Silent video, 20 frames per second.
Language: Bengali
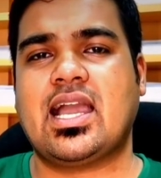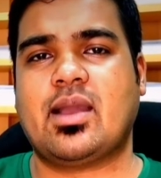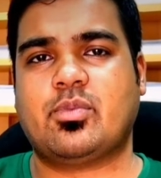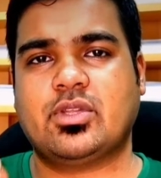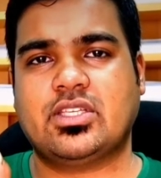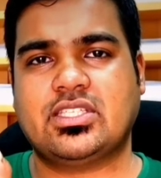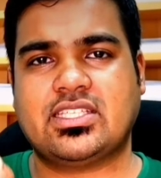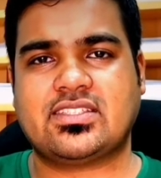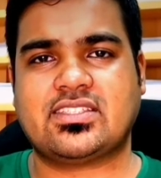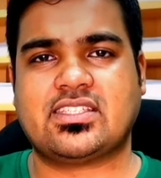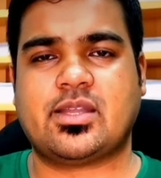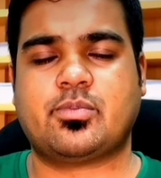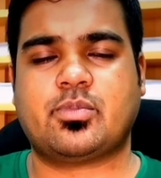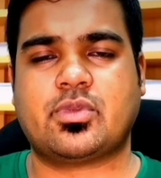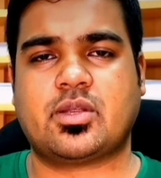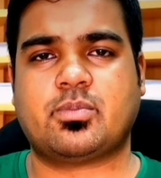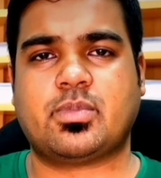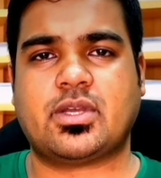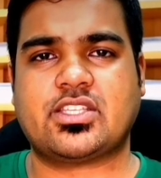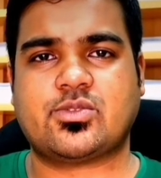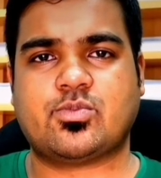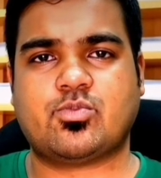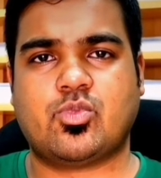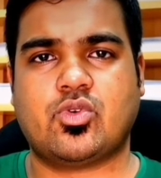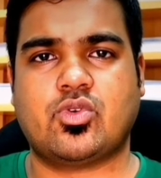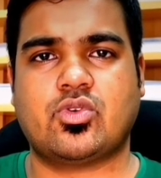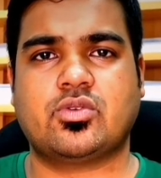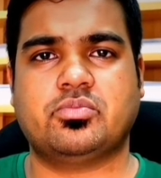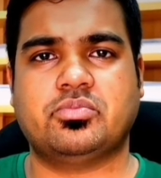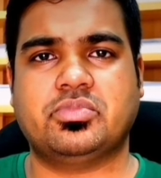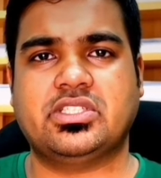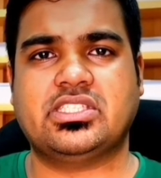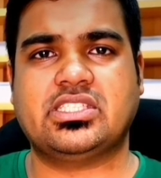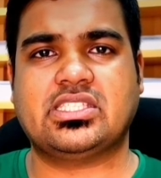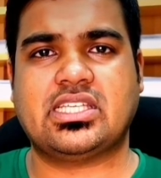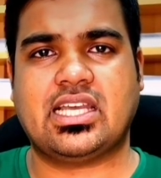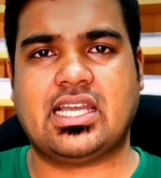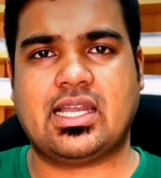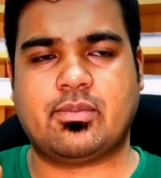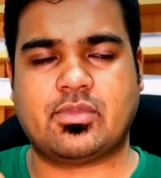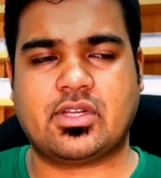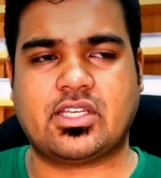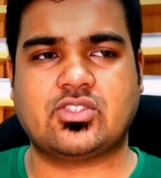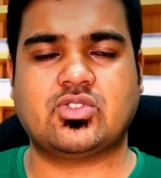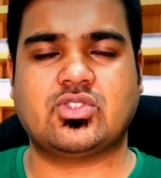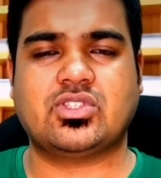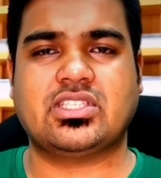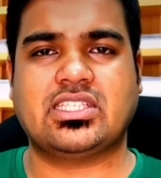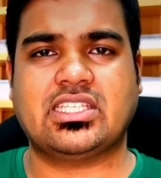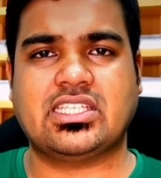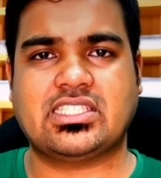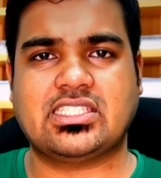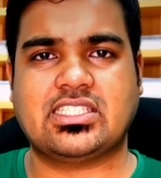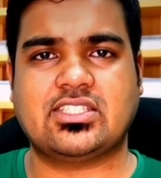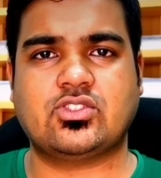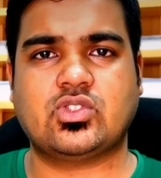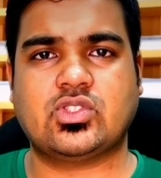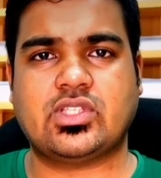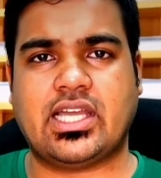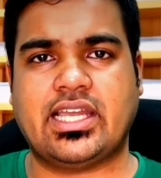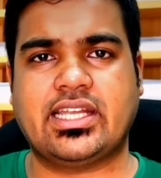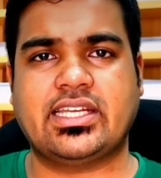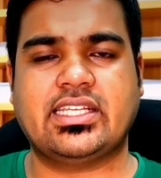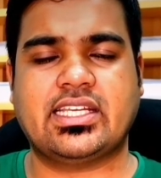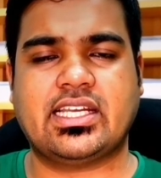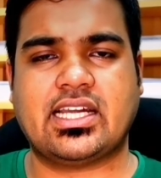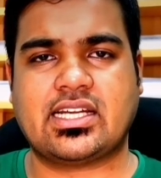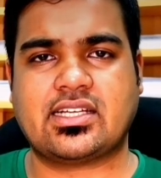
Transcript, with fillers: আপনি জাস্ট আপনার পাসপোর্ট ভিসা আপনার যদি দেশে যদি আইডি আইডি